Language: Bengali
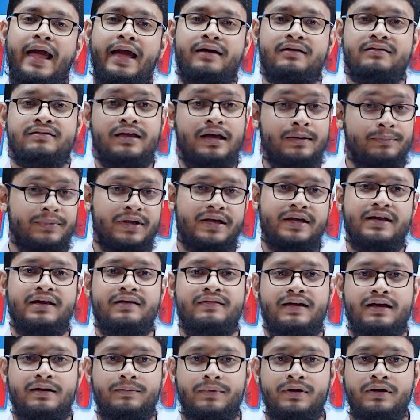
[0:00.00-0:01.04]
এক ধাপ এগিয়ে
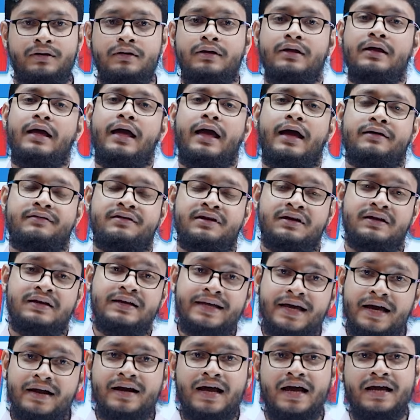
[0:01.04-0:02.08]
থাকবেন একটা
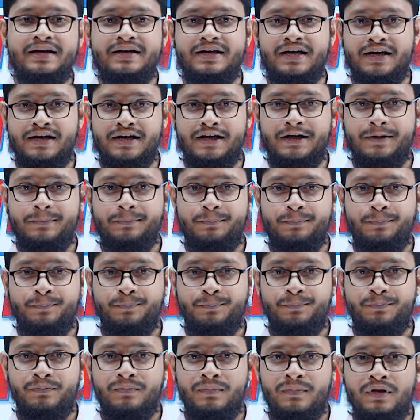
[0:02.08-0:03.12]
ক্লিয়ার আইডিয়া নিয়ে
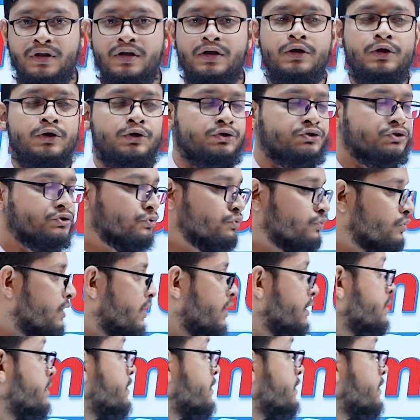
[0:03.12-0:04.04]
সুতরাং